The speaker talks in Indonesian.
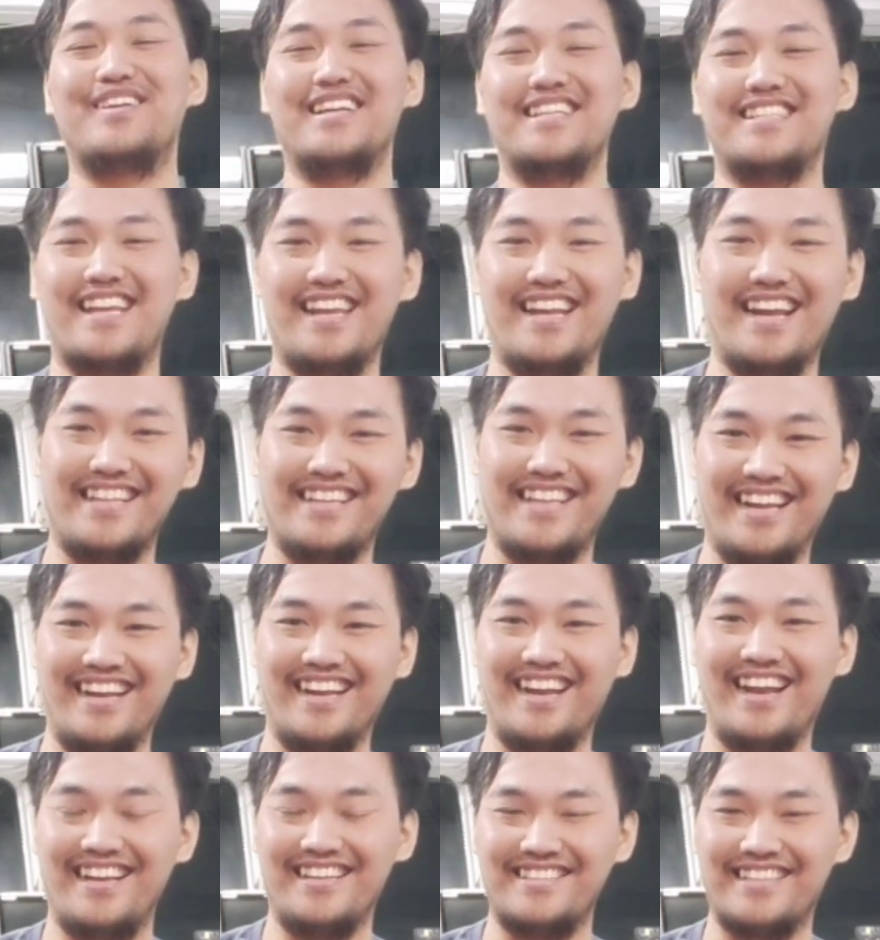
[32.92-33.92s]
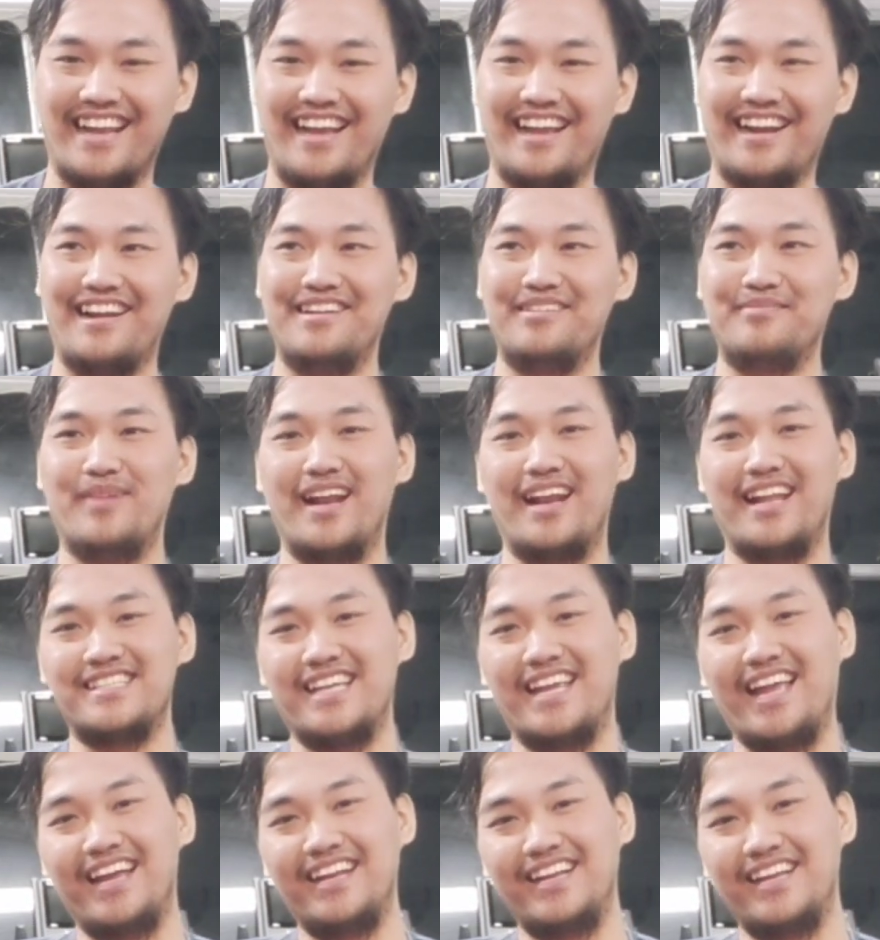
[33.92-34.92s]
saya nggak nyangka sekarang malah
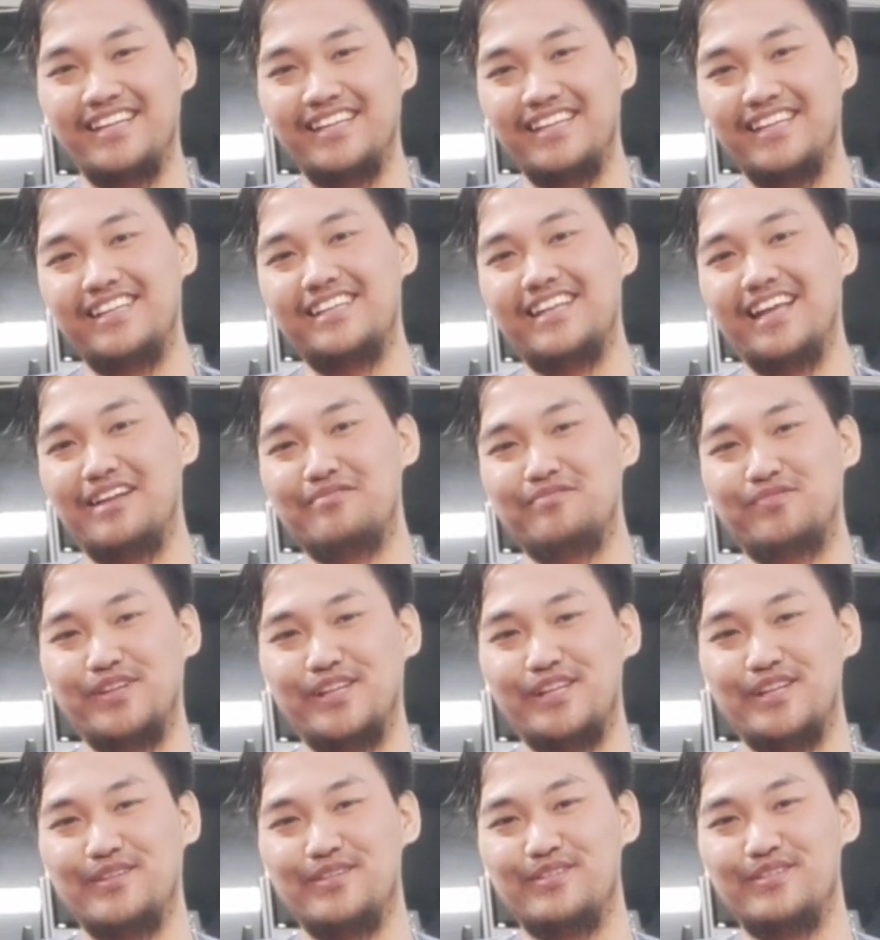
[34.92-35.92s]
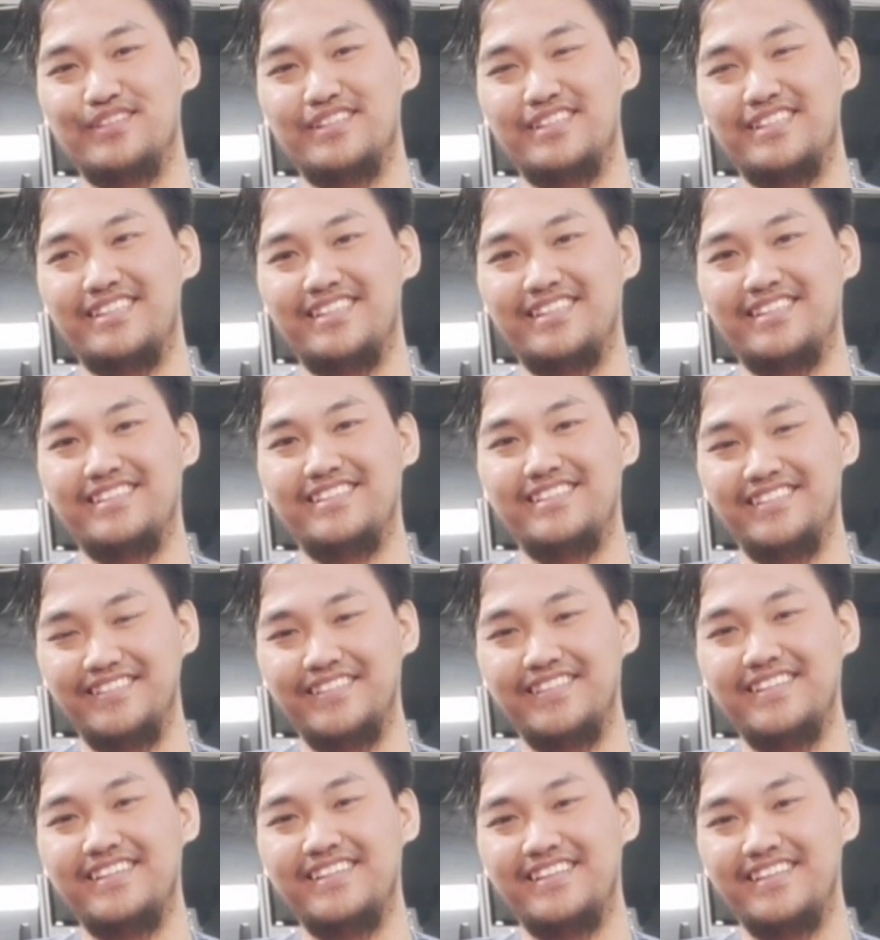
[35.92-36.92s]
saya ada di dalam video
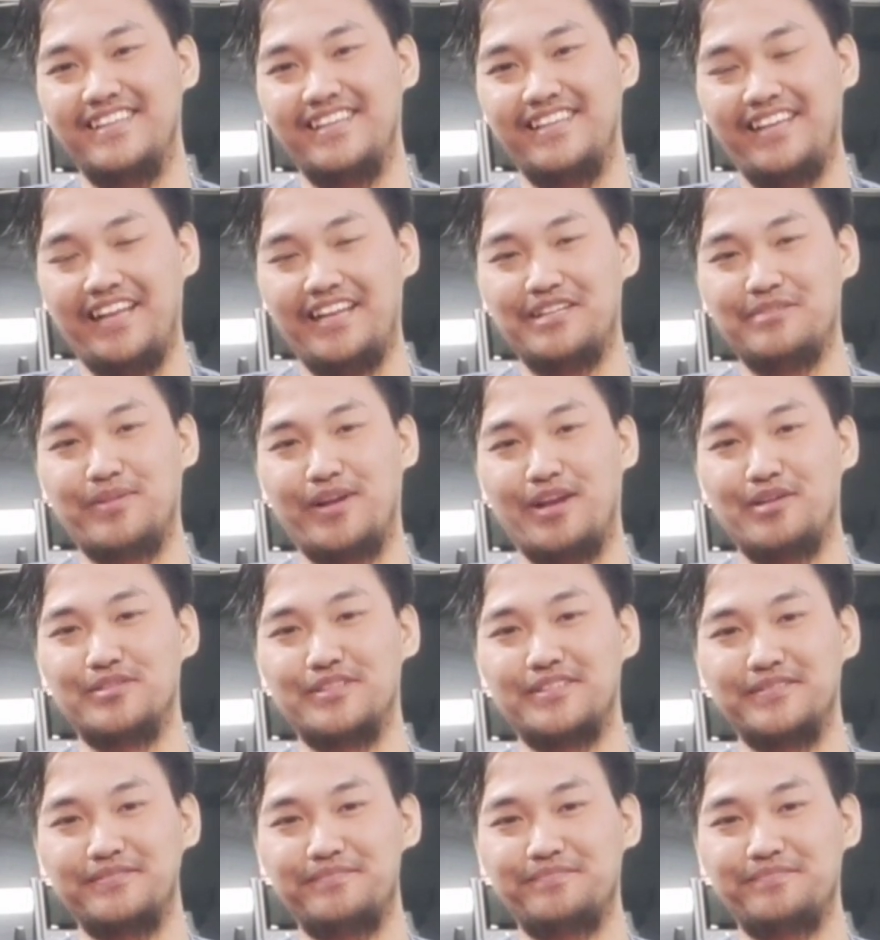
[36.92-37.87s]
Daily Pelaut.